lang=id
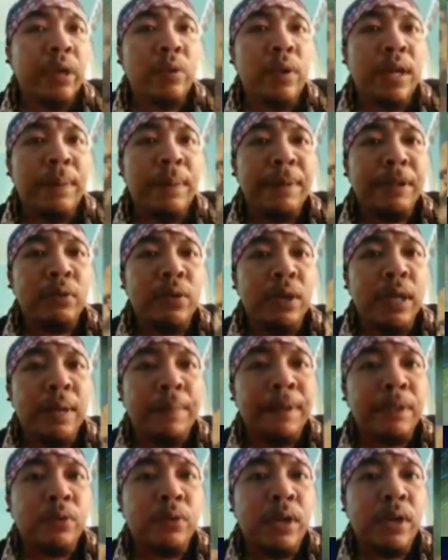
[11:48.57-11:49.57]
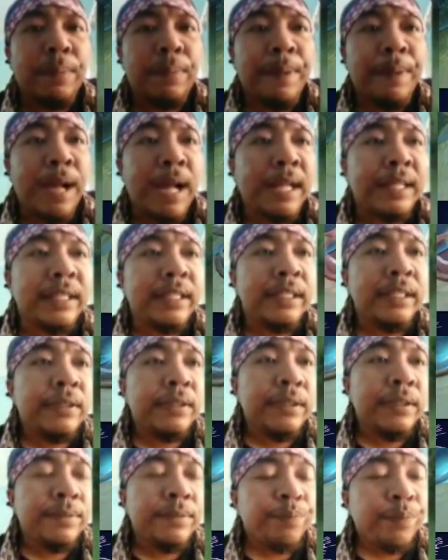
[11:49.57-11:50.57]
gua dapat, gua dapat, gua dapat.
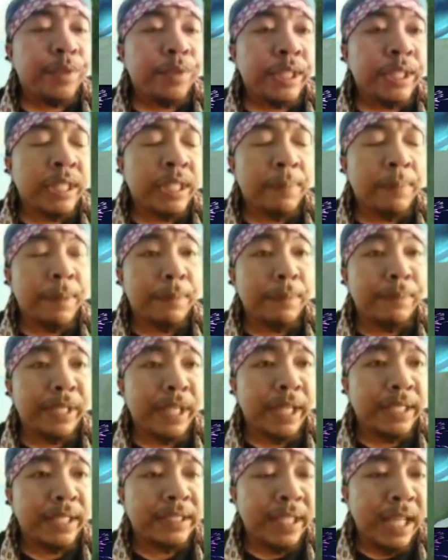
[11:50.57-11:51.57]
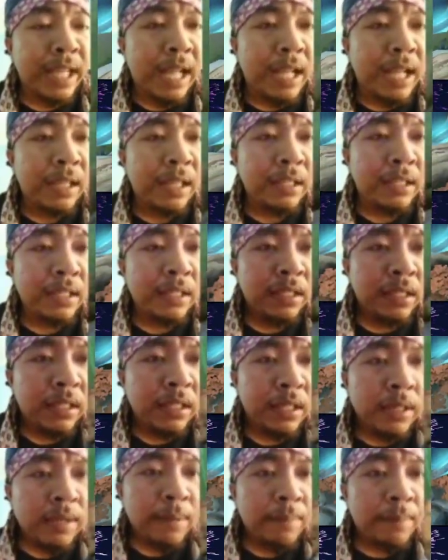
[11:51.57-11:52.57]
Kita farming guys ya.
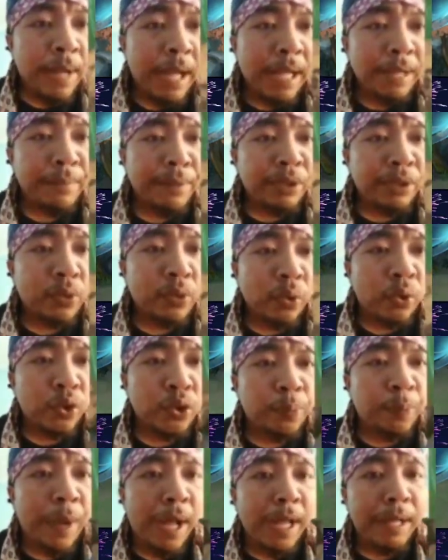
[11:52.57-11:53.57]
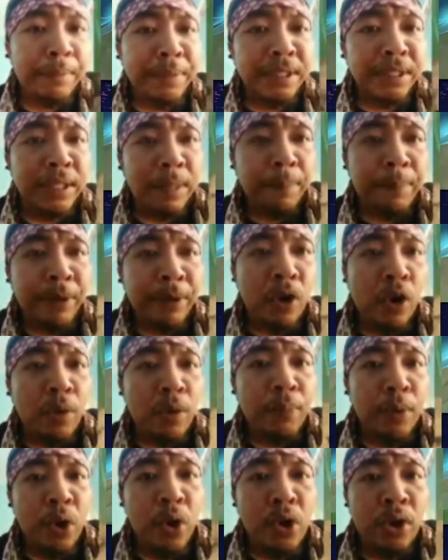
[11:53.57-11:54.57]
Farming terus, farming sampai
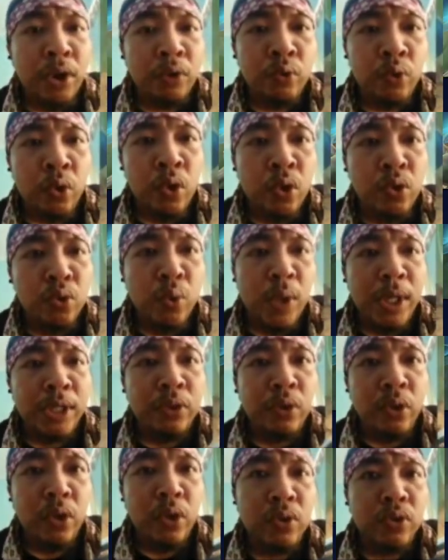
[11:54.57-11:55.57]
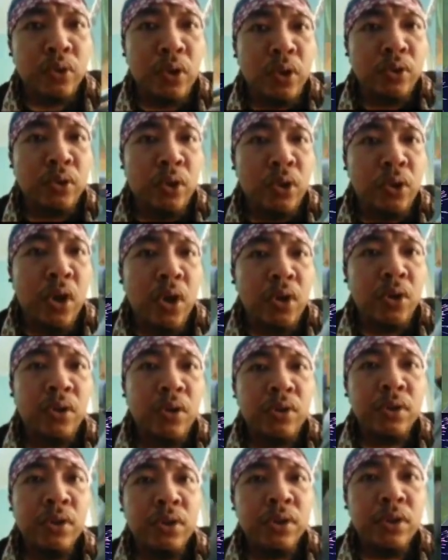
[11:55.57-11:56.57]
goblok. Tolong luan, tolong, tolong, tolong.
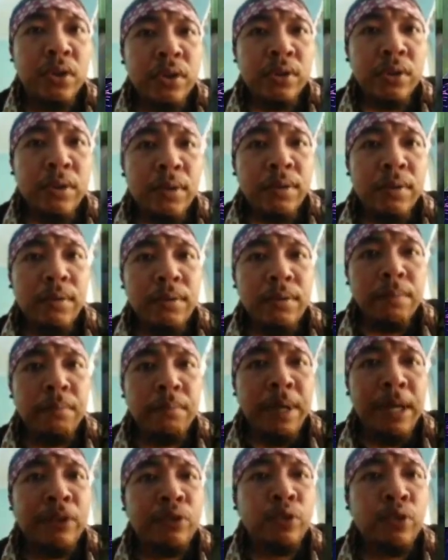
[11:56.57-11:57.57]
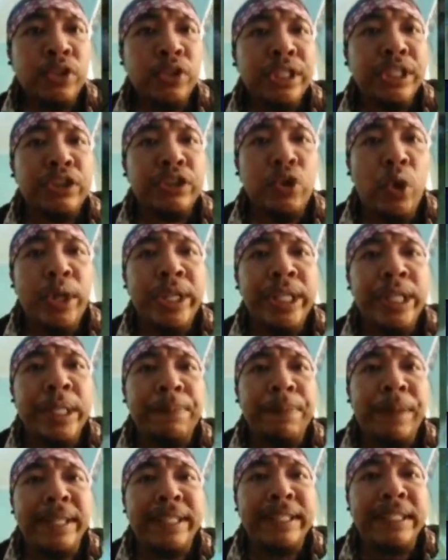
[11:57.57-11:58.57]
Bantu sini cok, ini
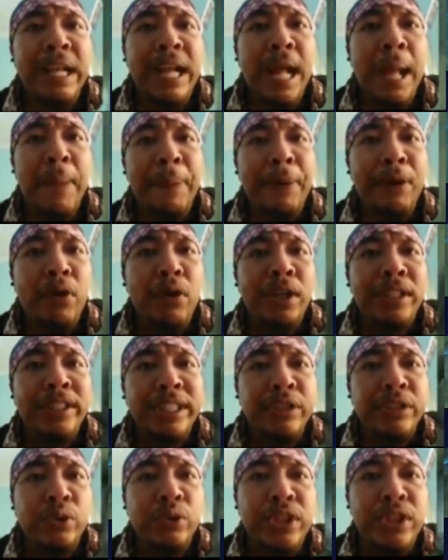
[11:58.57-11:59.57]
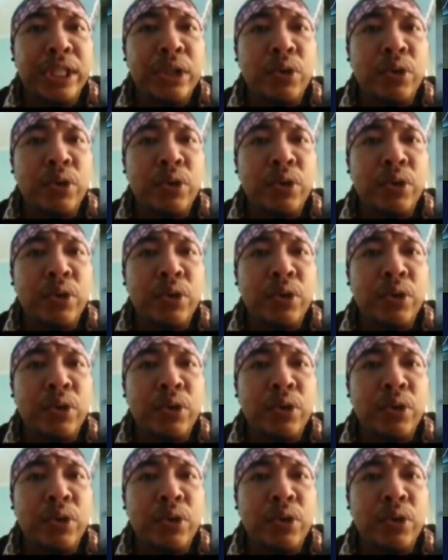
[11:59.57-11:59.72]
perintah ngapain kok ke situ sih